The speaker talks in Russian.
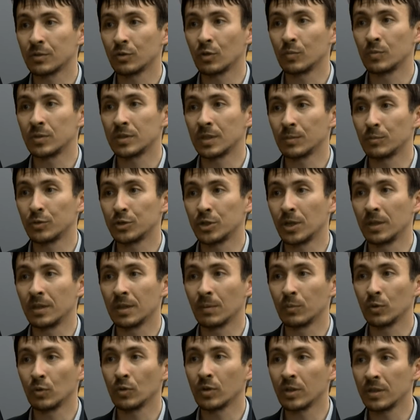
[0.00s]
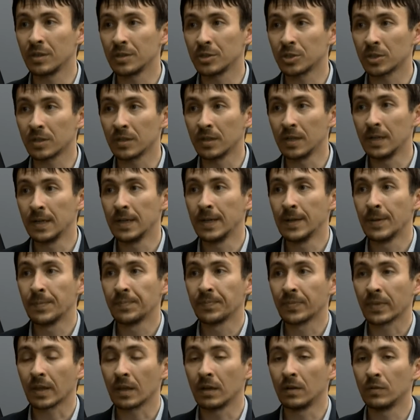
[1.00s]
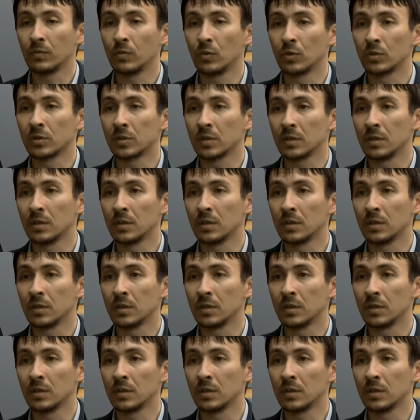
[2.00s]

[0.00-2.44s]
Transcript: Стоимость обучения намного ниже. Вот.